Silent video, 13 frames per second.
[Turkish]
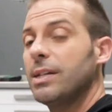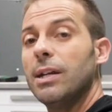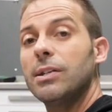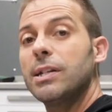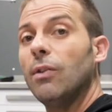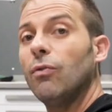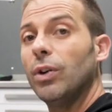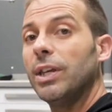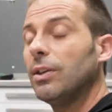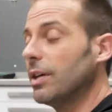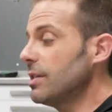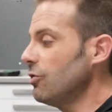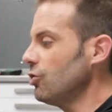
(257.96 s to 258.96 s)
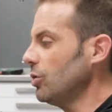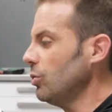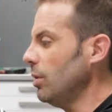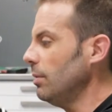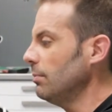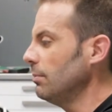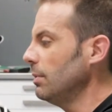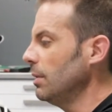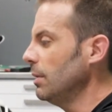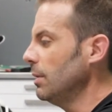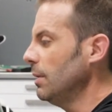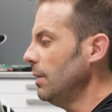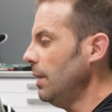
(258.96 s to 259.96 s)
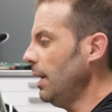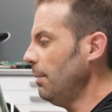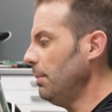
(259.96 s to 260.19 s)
l'essence envoyée dans les injecteurs. Ah,